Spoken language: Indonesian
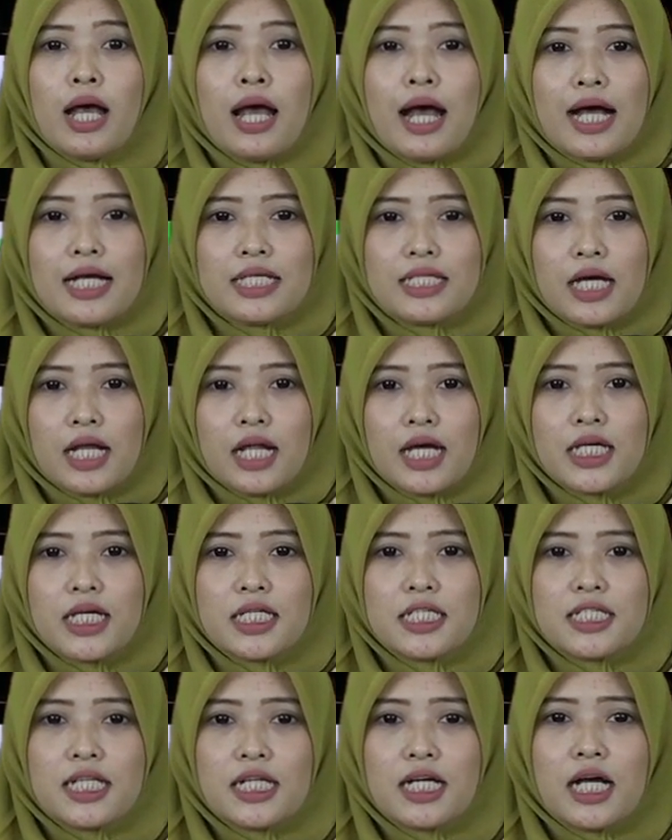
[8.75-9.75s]
Acara
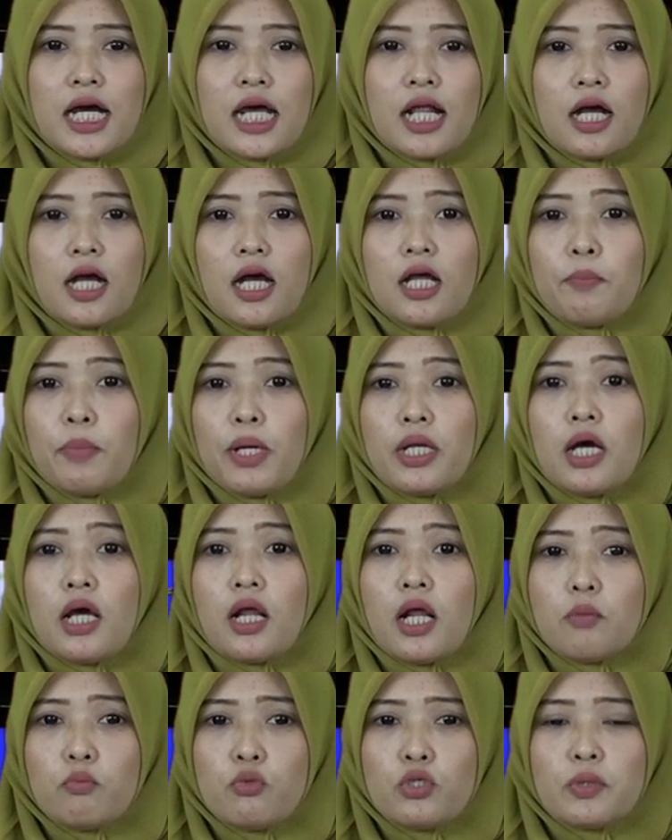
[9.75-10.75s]
yang diselenggarakan pada
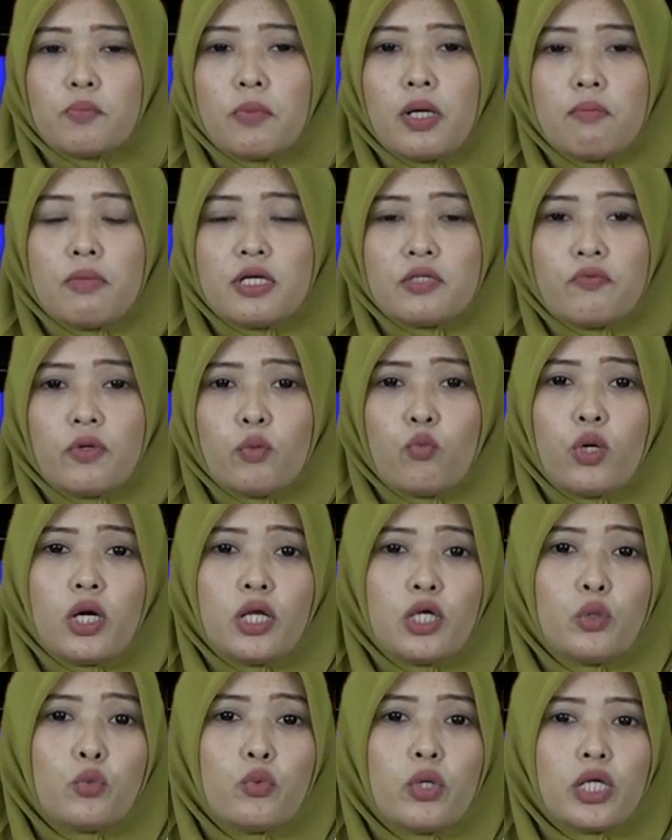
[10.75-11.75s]
Rabu 19
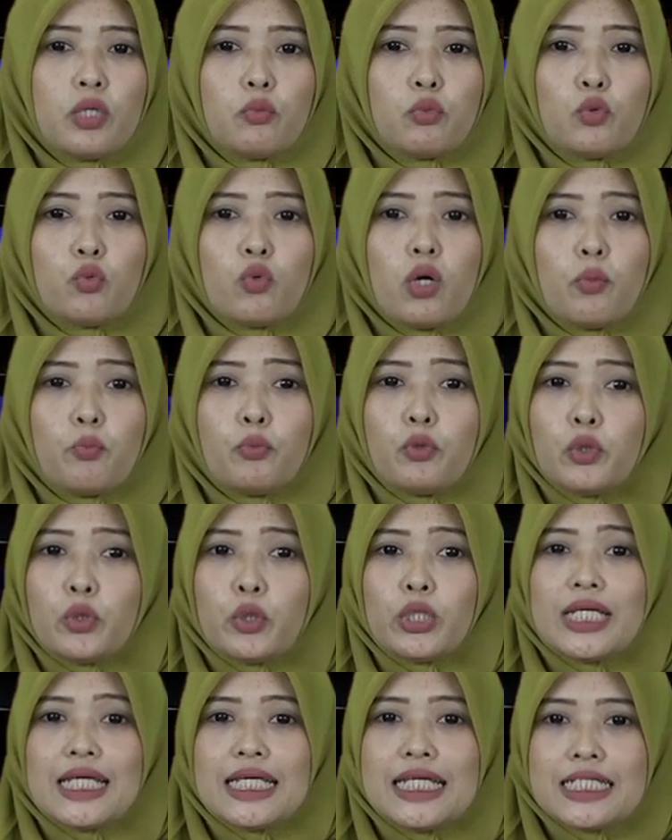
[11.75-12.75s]
Februari
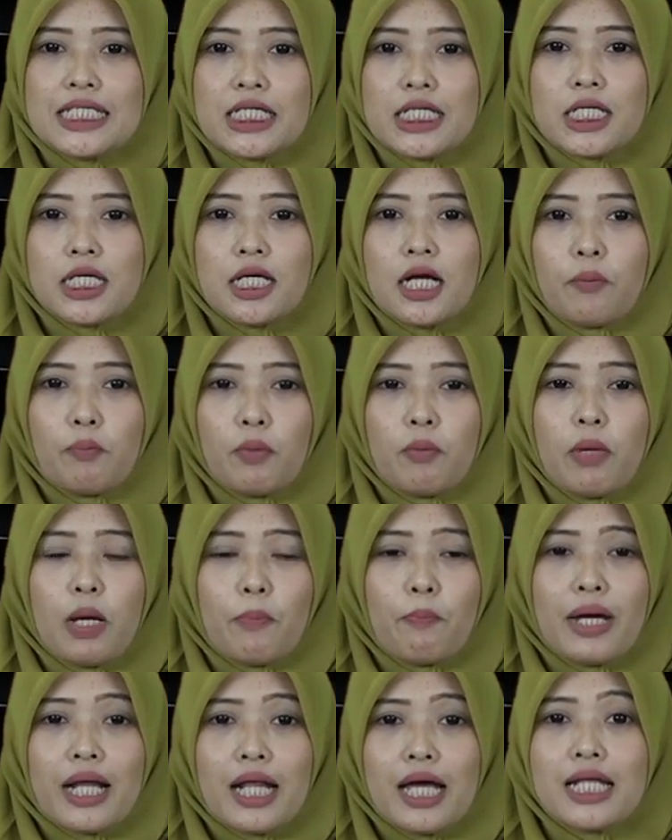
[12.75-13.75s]
2020 diisi dengan
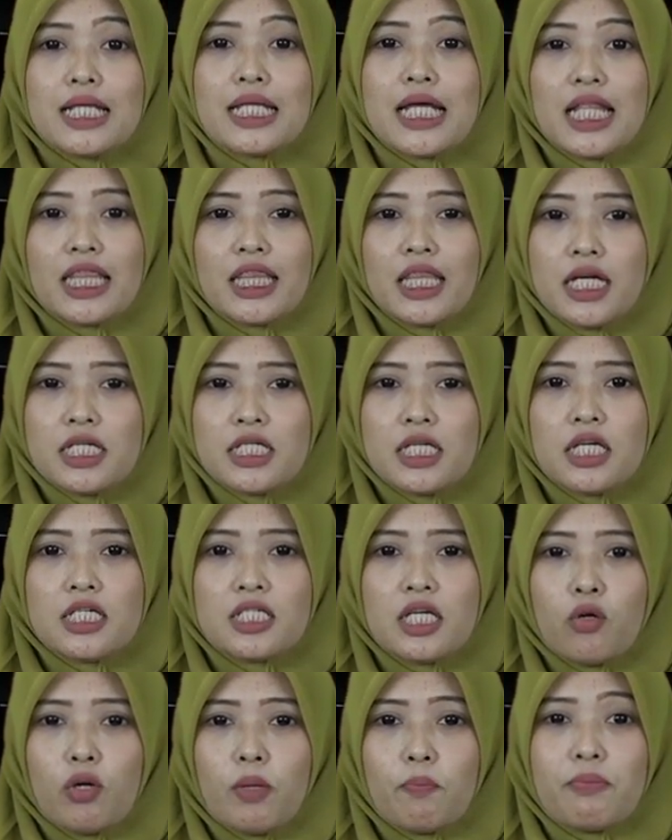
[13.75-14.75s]
pemaparan dan tanya
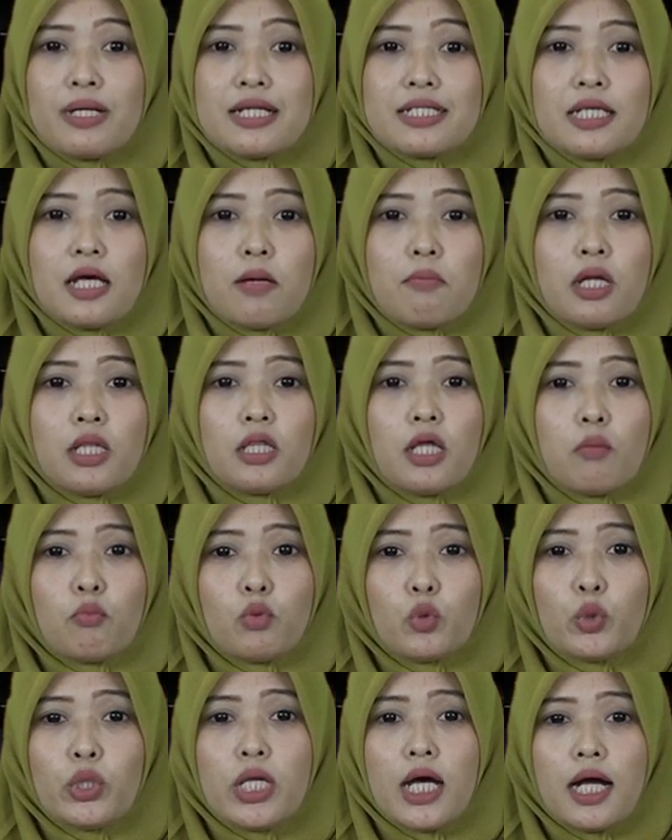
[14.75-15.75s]
jawab bersama
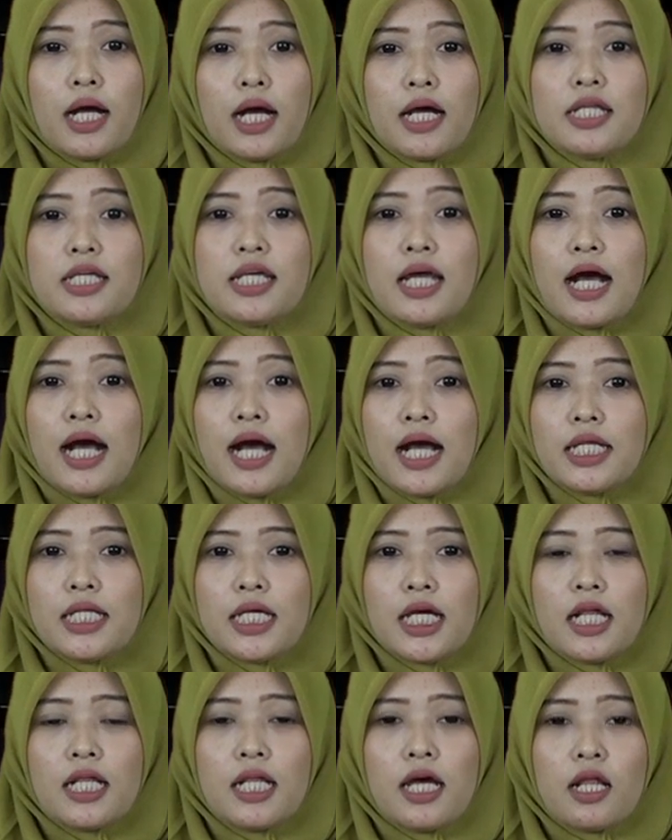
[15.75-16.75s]
tamu undangan yang
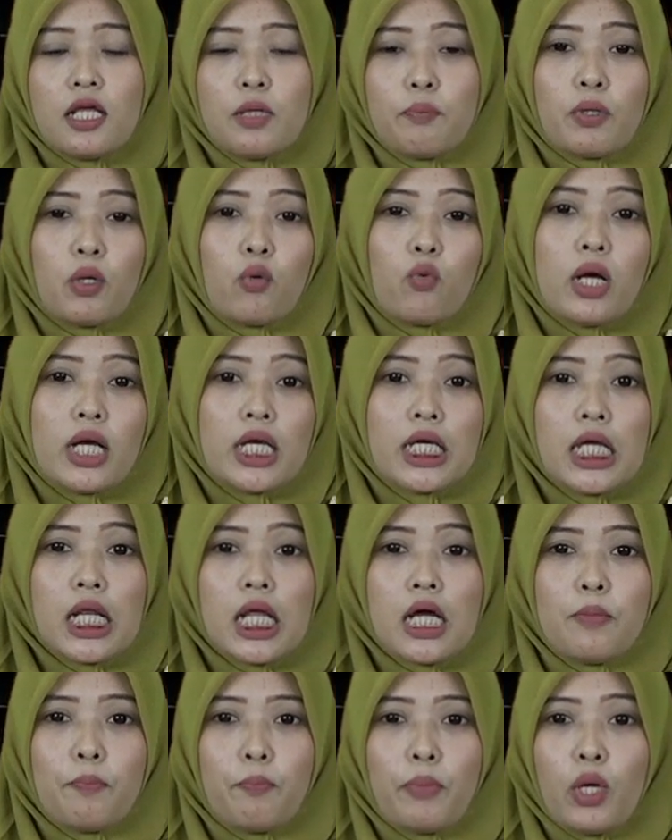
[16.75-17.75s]
hadir dari
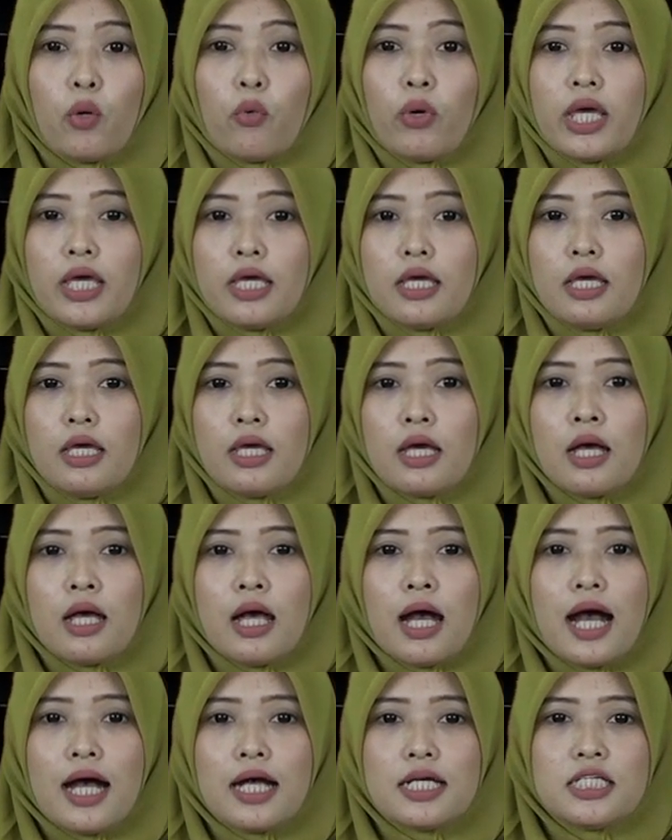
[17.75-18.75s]
perwakilan PWI,
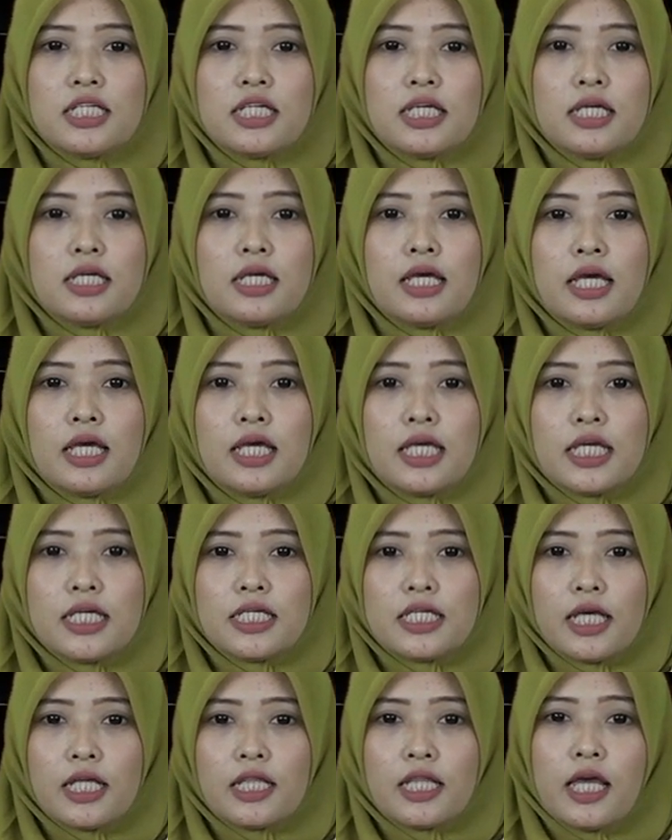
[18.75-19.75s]
AJI,
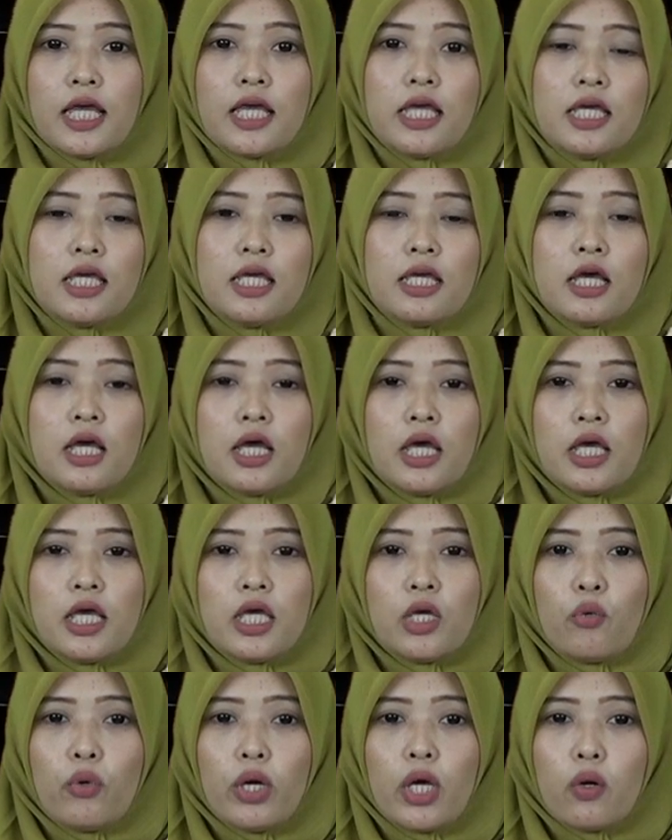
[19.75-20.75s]
IJTI,
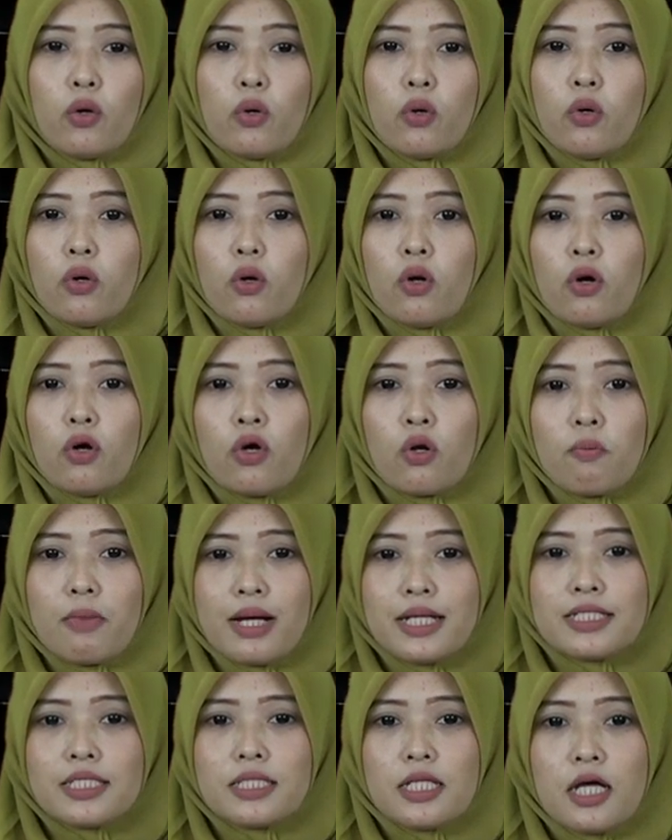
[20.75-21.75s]
IWO,
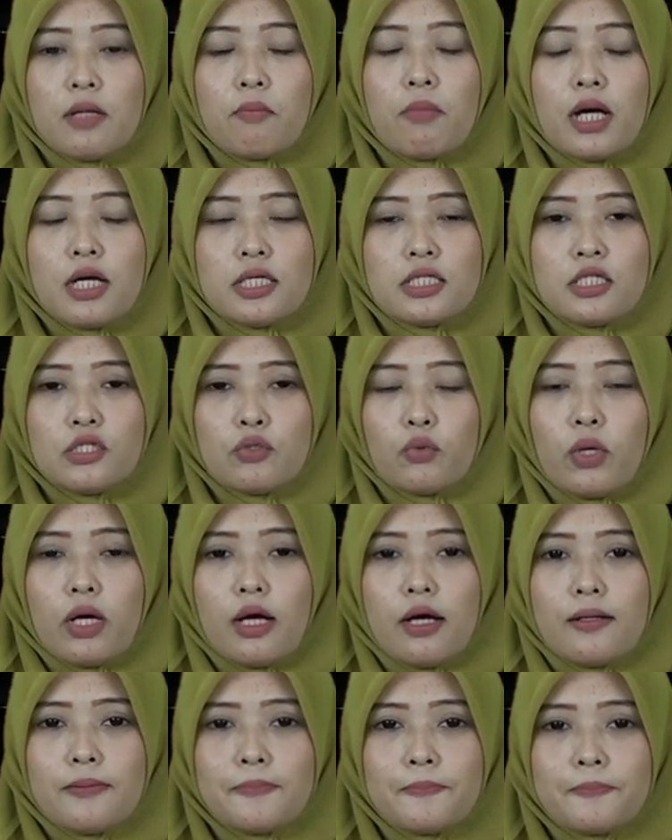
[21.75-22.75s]
Ormas, dan mahasiswa.